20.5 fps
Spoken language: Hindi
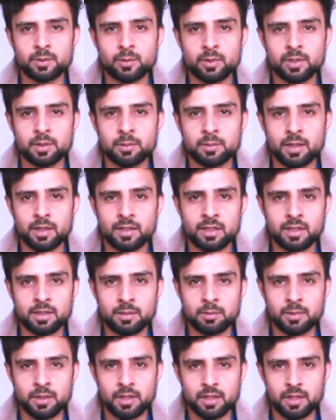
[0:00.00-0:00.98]
इक्विटी
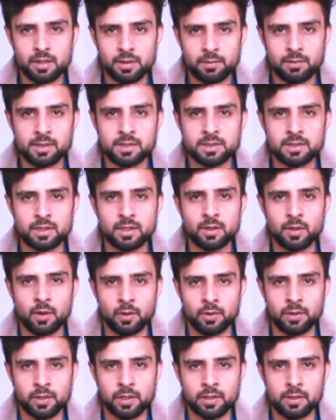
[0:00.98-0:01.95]
मार्केट में इन्वेस्टर
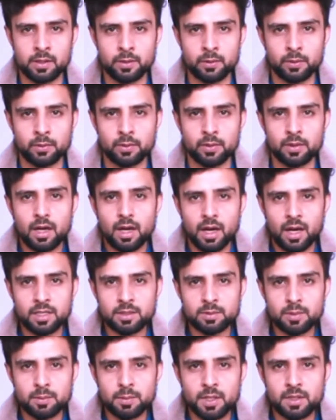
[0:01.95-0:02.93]
और ट्रेडर हूँ
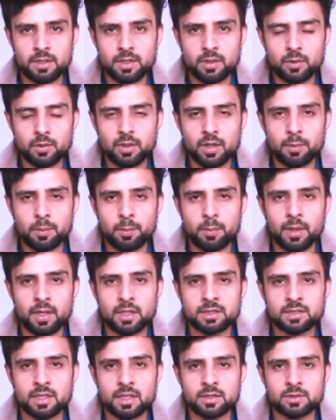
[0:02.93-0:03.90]
आज मैं बात करूँगा
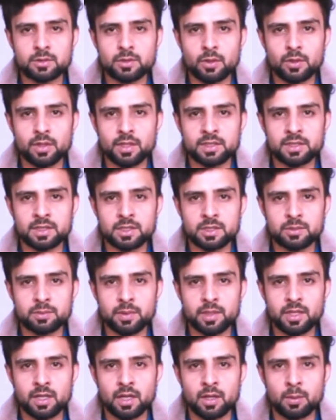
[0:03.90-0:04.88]
पाकिस्तान स्टॉक एक्सचेंज
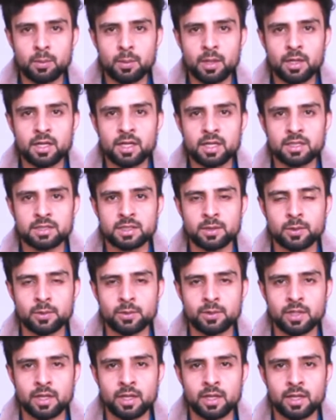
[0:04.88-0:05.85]
में कारोबार कैसे
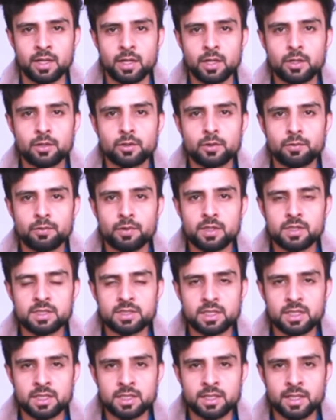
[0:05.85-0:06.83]
होता है तो
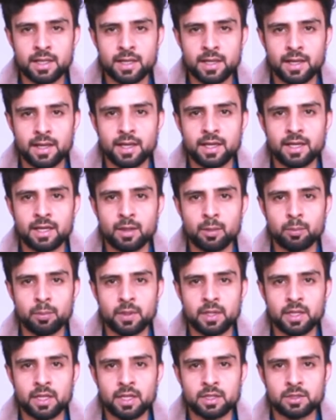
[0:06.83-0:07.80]
फ़र्ज़ करते हैं एक
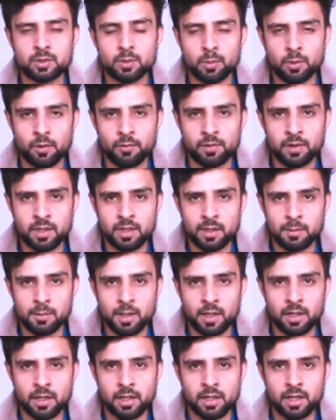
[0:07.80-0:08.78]
कंपनी है जो प्रॉफिट
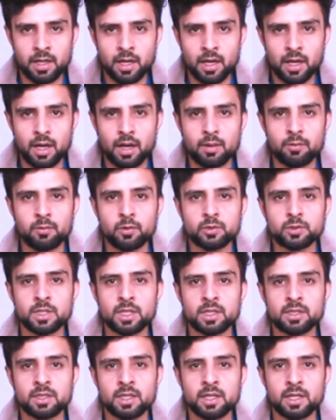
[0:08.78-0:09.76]
कमा रही है अब वो
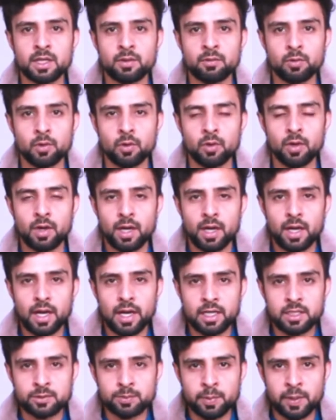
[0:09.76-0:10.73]
चाहती है कि वो
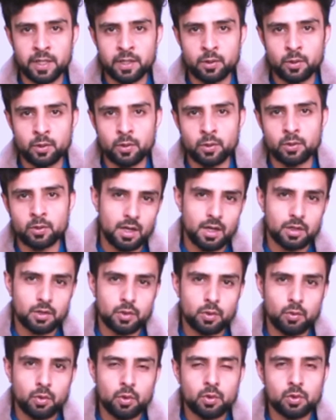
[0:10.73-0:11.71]
एक्सपेंड हो
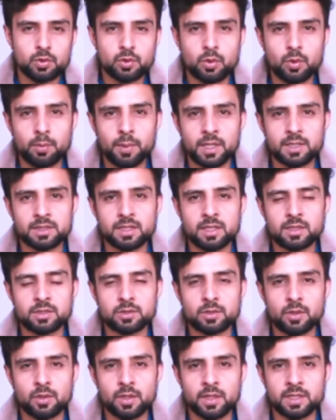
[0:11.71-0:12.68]
तो वो ख़ुद को पाकिस्तान
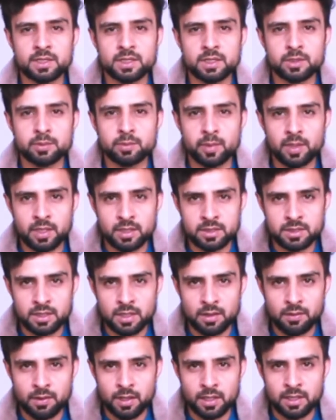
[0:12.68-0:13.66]
स्टॉक एक्सचेंज में लिस्ट
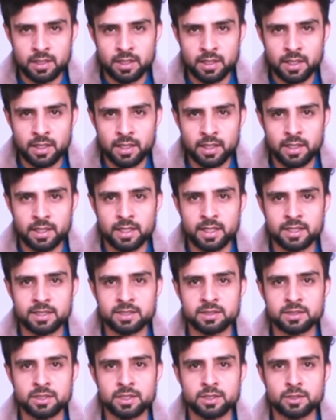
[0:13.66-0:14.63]
करवाती है इन
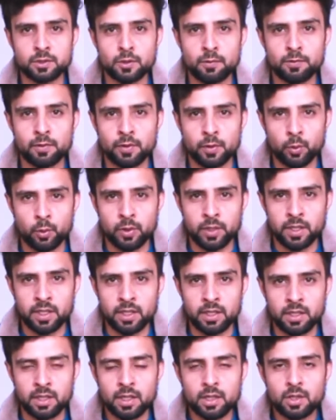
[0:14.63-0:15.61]
एक्सचेंज ऑफ
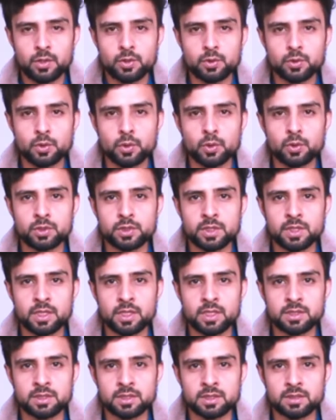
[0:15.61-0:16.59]
इक्विटी जो
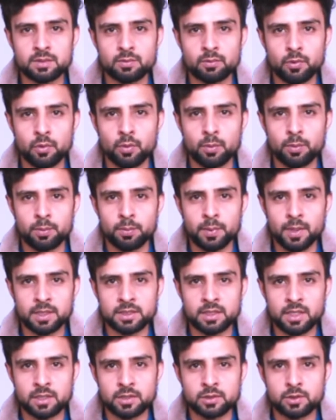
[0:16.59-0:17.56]
शेयर्स वो
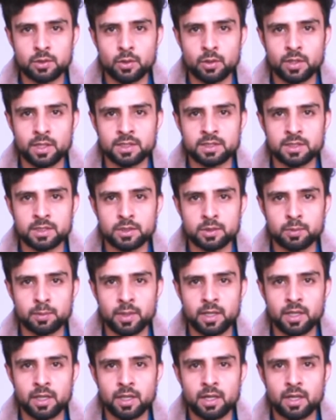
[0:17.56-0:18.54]
पाकिस्तान स्टॉक एक्सचेंज
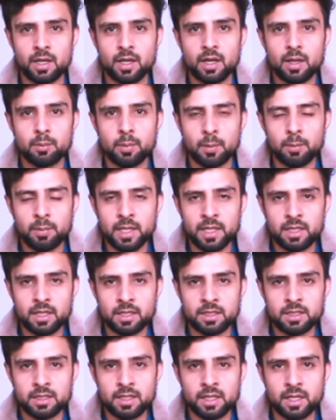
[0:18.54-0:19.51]
में पब्लिक
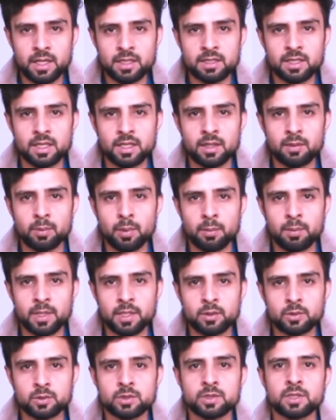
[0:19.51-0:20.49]
करती है ताकि
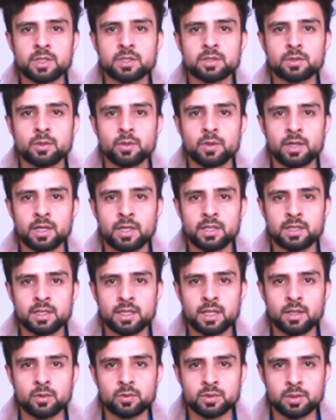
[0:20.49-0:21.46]
पब्लिक उस शेयर्स को ख़रीद
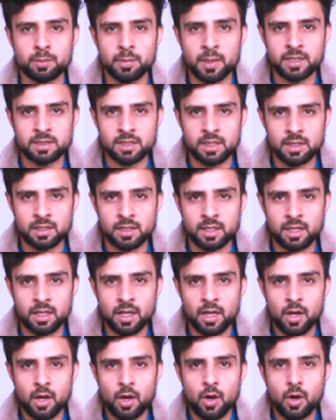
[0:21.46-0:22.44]
के उसे पैसा दे
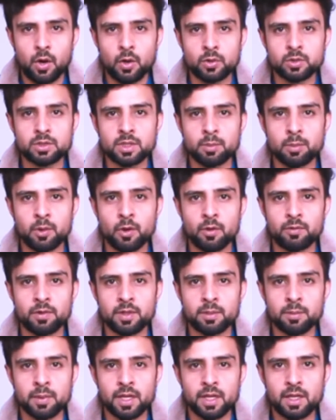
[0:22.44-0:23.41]
और उसके
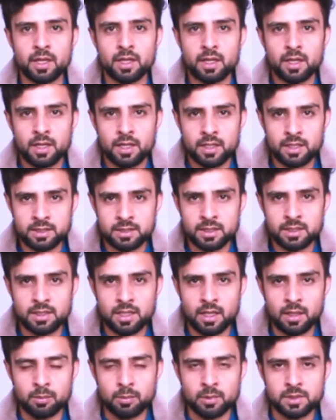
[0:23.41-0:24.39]
प्रॉफिट में
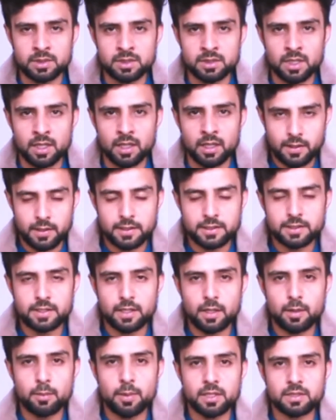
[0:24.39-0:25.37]
हिस्सेदार बन जाए इस
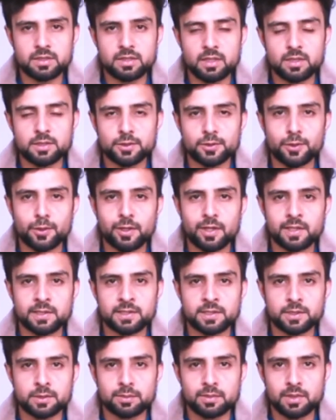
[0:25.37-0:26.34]
तरह पाकिस्तान स्टॉक
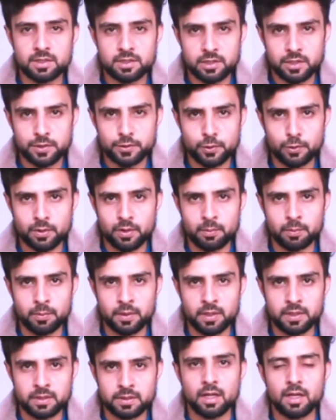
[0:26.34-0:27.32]
एक्सचेंज में 600
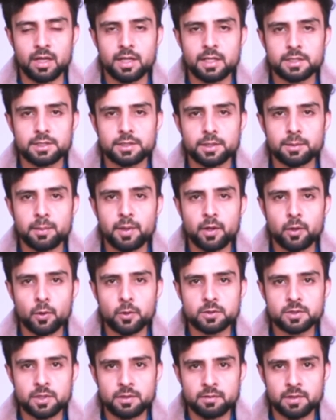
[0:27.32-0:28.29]
कंपनीज जिनमें
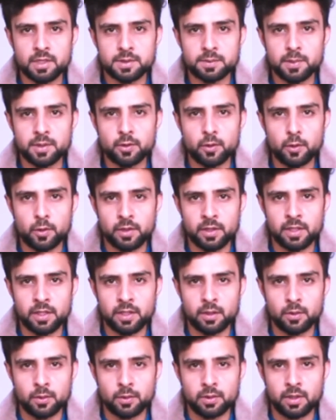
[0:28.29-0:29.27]
रोज़ इन्वेस्टमेंट और
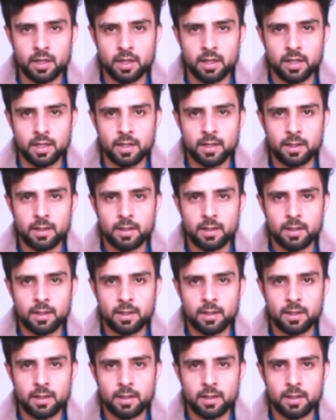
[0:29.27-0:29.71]
ट्रेडिंग होता है